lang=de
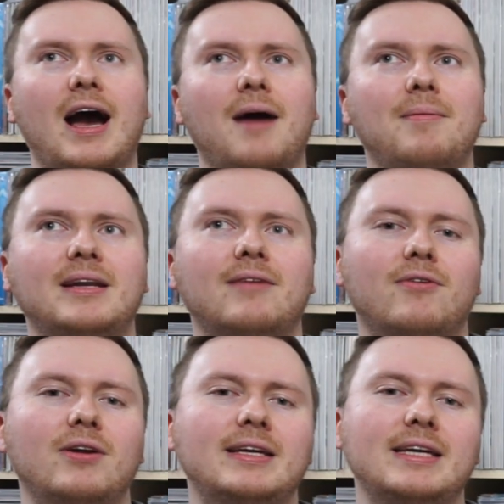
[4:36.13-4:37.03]
aber da
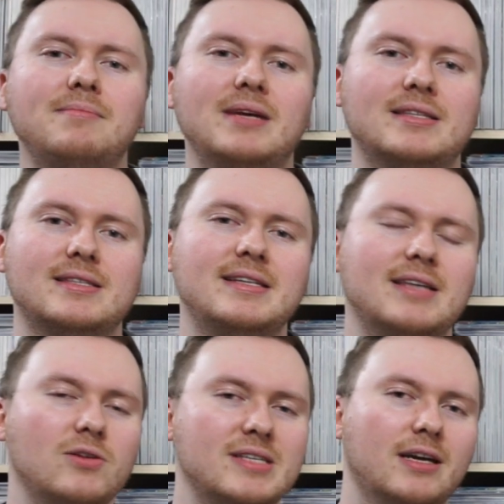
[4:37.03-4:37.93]
würde ich ihm jetzt
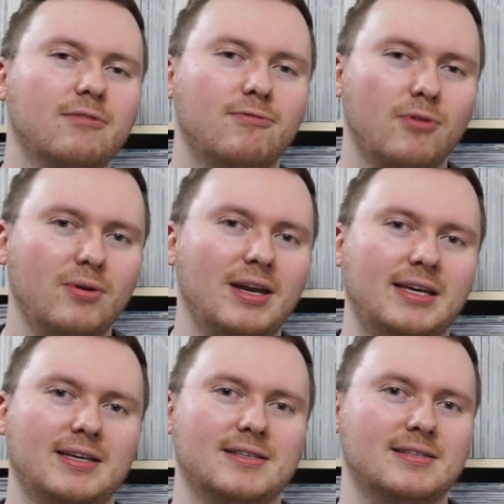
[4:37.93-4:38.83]
nichts
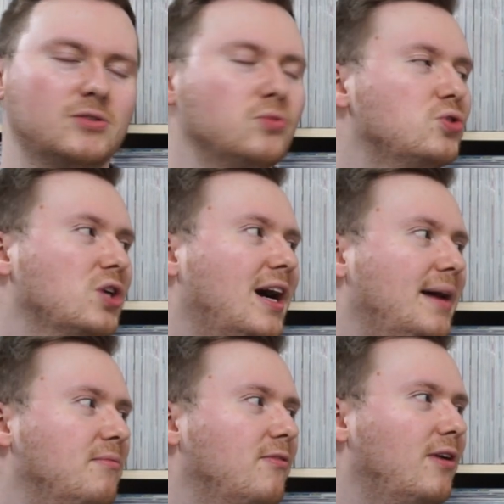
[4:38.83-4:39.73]
Außergewöhnliches
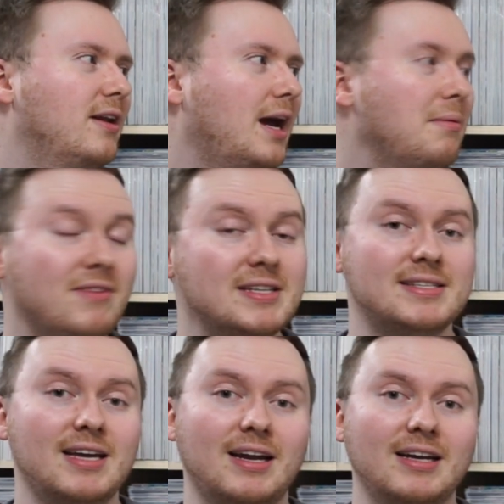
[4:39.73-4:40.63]
zuschreiben wollen. Aber wenn
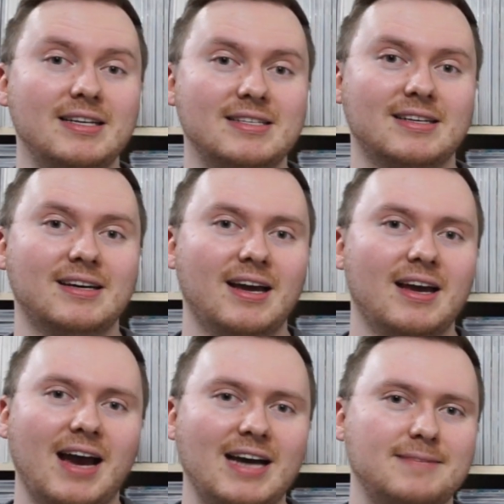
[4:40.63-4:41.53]
es dann an diese
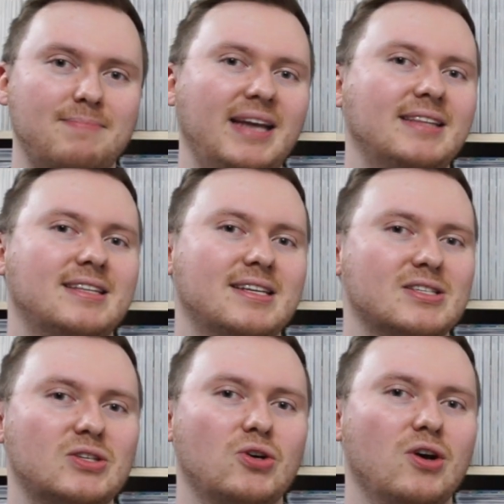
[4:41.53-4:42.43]
Aspekte
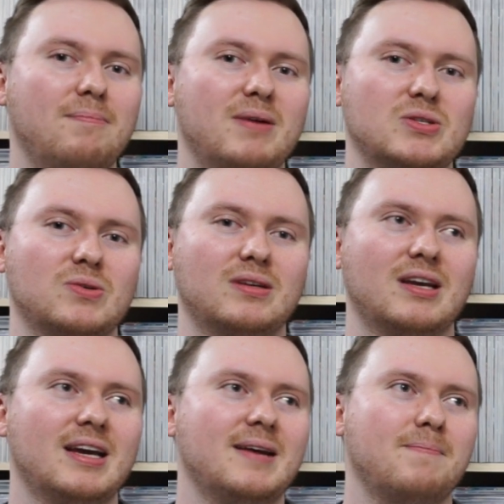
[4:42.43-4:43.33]
des Körpers und
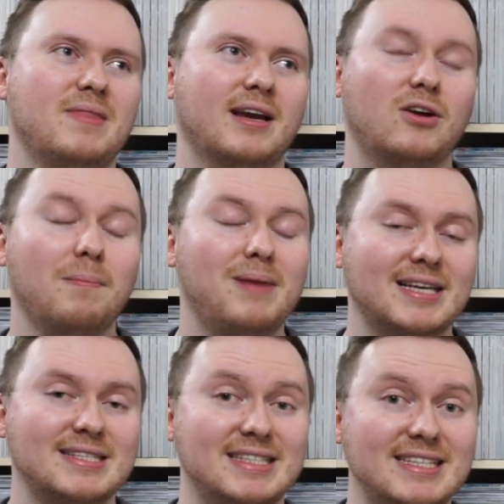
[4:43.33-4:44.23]
der
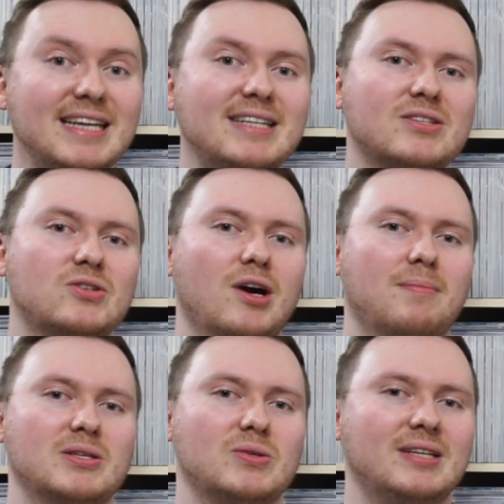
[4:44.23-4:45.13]
Komplexität des
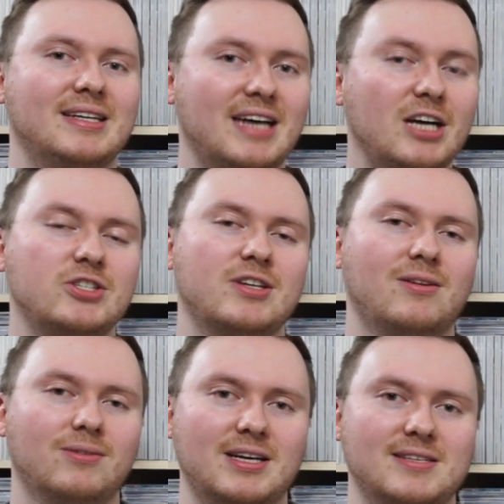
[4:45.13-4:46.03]
Körpers und der
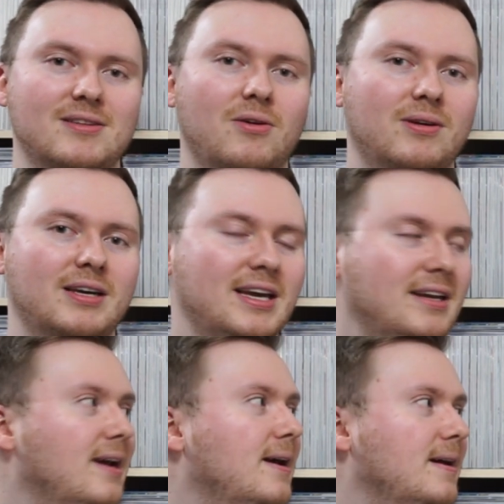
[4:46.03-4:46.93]
Darstellung dessen auch
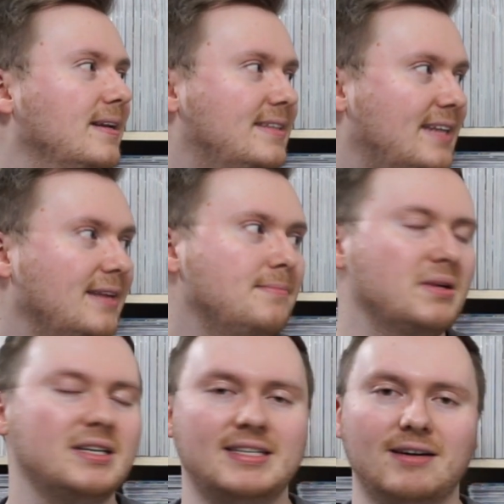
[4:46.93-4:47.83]
geht, dann
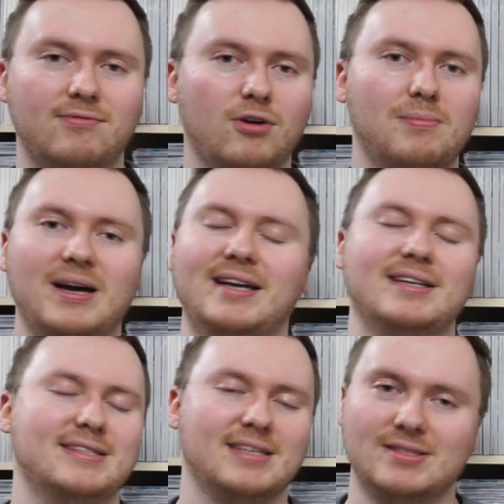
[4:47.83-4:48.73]
bin ich da voll bei,
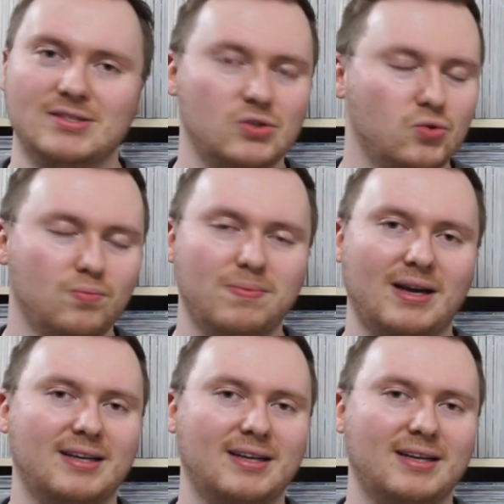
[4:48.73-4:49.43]
dann ist das super